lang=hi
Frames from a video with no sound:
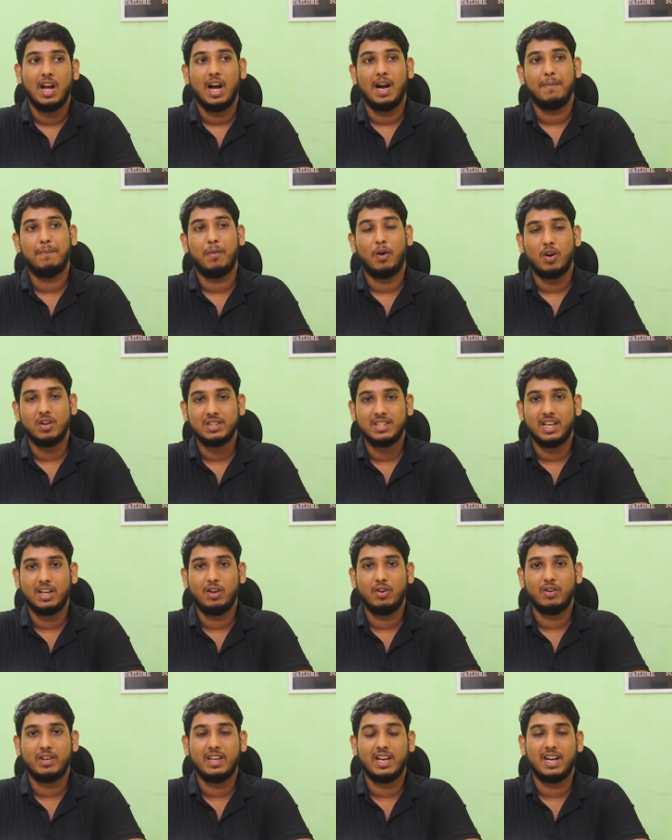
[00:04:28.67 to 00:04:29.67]
अब बहुत सारे
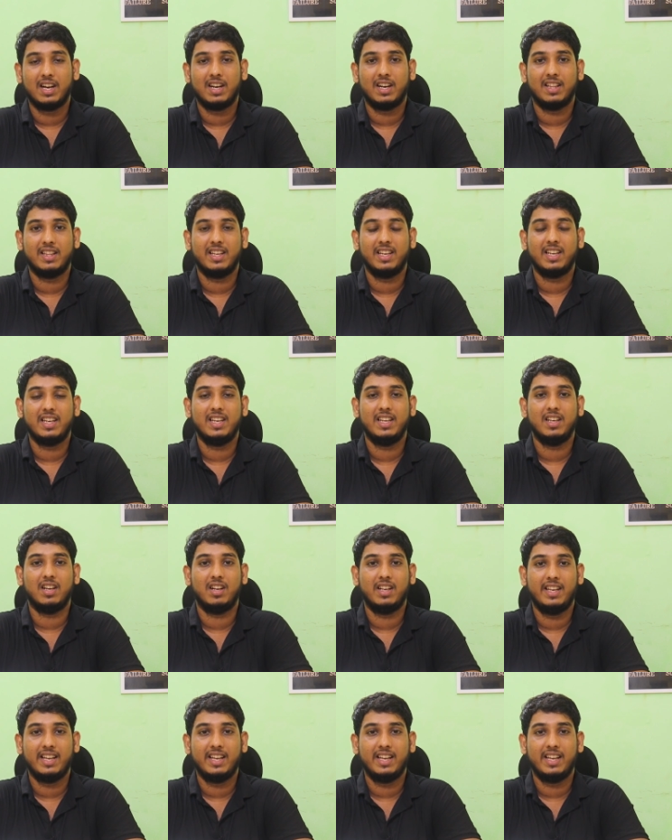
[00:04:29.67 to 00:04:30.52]
लोग क्या करते हैं कि